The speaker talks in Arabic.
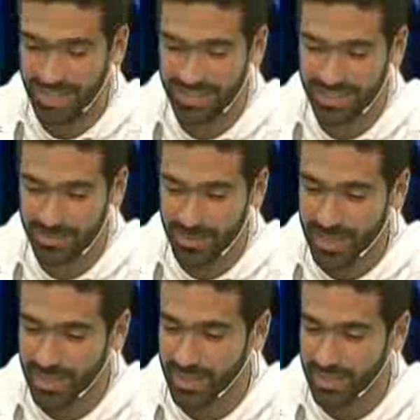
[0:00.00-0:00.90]
طيب
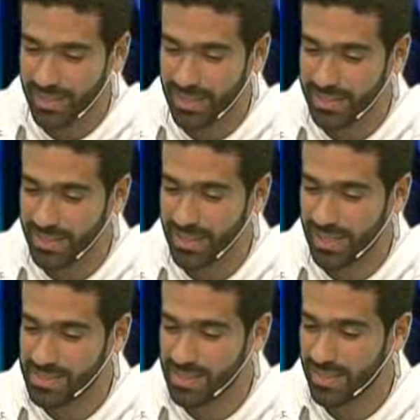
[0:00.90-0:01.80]
آه خلينا نحكي
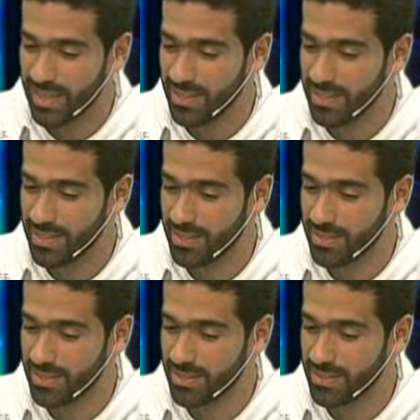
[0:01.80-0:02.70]
على السريع
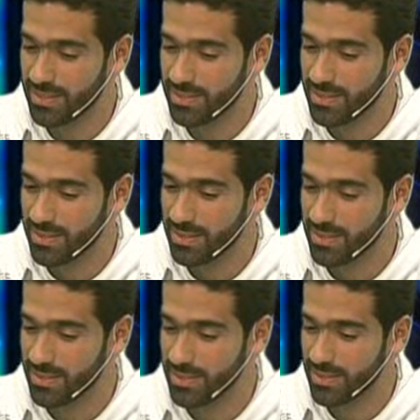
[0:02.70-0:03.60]
على آه
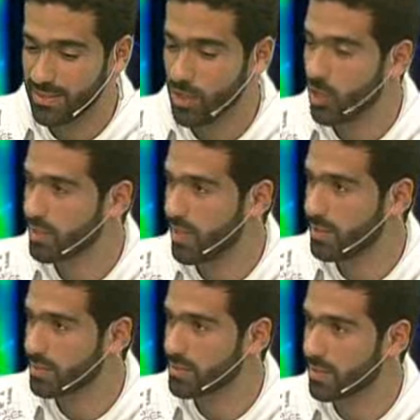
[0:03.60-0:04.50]
اليونج
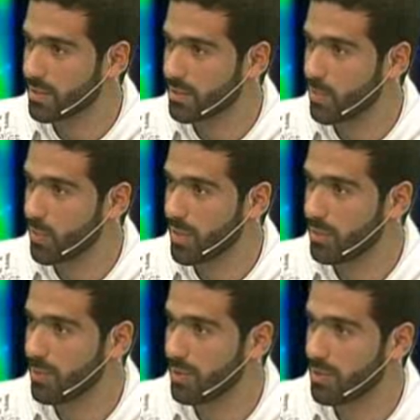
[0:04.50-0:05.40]
تالنتس يعني
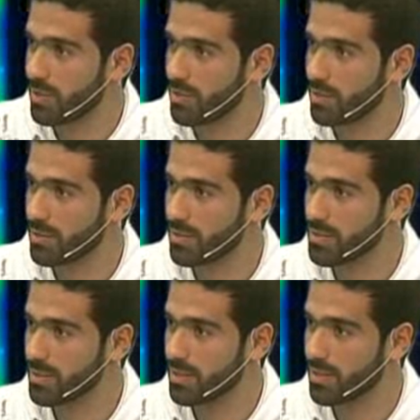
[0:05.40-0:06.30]
المواهب
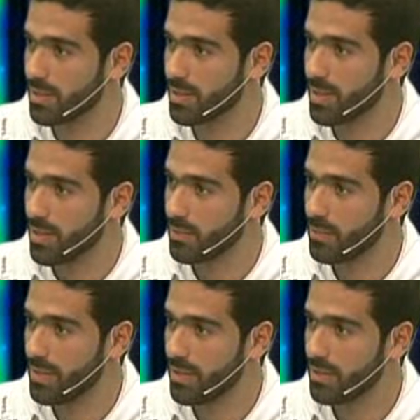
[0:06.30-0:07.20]
الصغيره الصغيره
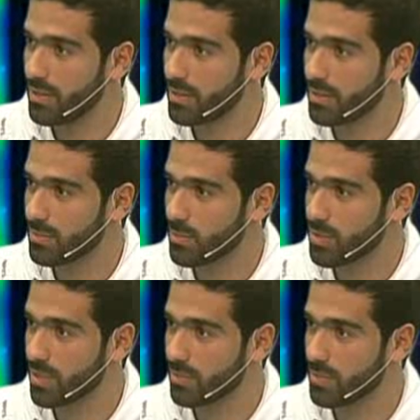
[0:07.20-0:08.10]

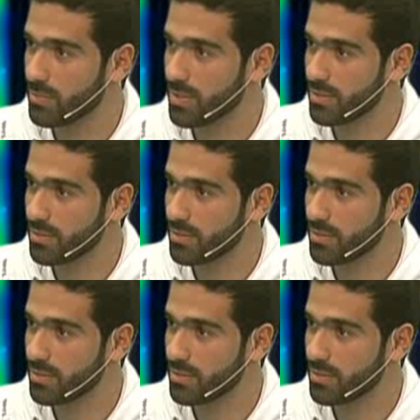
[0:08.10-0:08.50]
بمنتخب لبنان